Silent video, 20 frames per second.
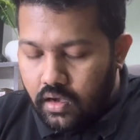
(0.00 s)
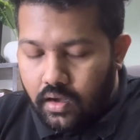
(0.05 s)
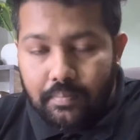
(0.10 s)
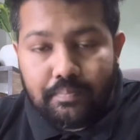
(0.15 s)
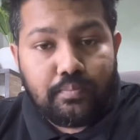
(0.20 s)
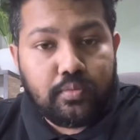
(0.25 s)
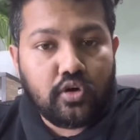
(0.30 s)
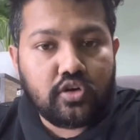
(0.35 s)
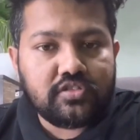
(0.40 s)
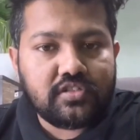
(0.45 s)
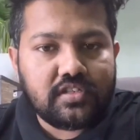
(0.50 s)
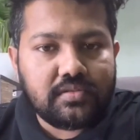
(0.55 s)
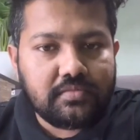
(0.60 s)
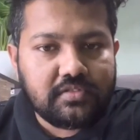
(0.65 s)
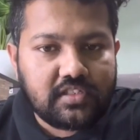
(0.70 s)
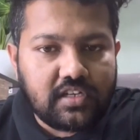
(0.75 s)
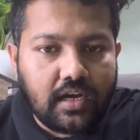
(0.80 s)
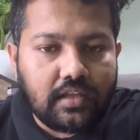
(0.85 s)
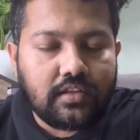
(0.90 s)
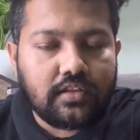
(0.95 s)
अब बहुत
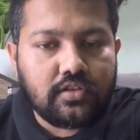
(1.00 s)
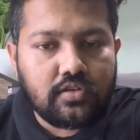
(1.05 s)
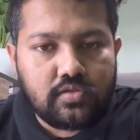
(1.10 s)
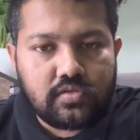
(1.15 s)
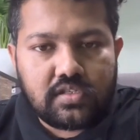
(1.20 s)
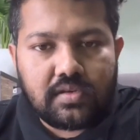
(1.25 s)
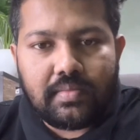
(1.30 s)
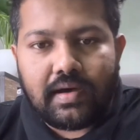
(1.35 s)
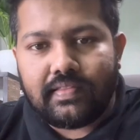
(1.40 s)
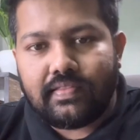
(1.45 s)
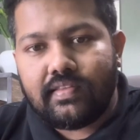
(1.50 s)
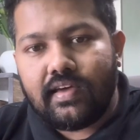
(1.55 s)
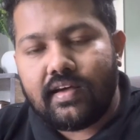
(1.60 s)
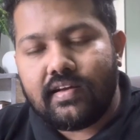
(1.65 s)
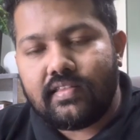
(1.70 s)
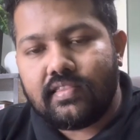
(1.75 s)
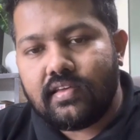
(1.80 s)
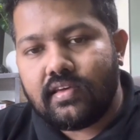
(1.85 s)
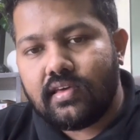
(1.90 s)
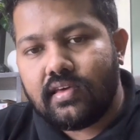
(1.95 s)
ज़्यादा दिनों से बातें आ
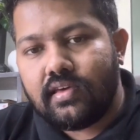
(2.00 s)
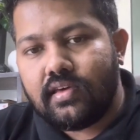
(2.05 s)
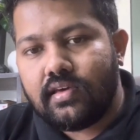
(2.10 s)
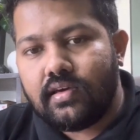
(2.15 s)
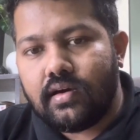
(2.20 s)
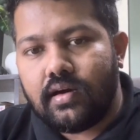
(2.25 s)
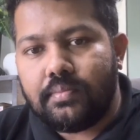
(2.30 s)
रही थी कि